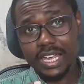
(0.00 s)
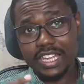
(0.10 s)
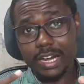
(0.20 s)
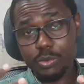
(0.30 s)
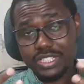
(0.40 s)

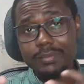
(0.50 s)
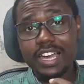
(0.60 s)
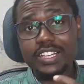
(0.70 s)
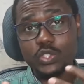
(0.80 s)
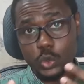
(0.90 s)
المستمع
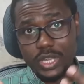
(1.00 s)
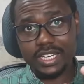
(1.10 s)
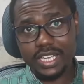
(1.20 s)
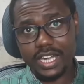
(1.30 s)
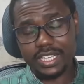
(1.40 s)

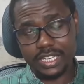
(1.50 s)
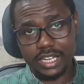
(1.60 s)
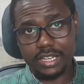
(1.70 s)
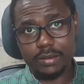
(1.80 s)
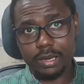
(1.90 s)
السوداني اي,
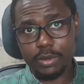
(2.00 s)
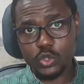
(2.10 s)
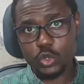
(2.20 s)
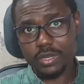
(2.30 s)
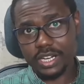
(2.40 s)
أي
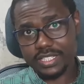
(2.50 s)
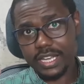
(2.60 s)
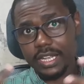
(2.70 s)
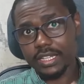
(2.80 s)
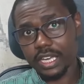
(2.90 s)
المقصود به
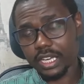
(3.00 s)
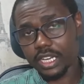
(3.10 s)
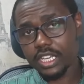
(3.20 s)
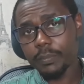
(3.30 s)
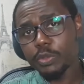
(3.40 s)
الرساله
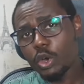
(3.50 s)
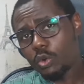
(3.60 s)
الداخليه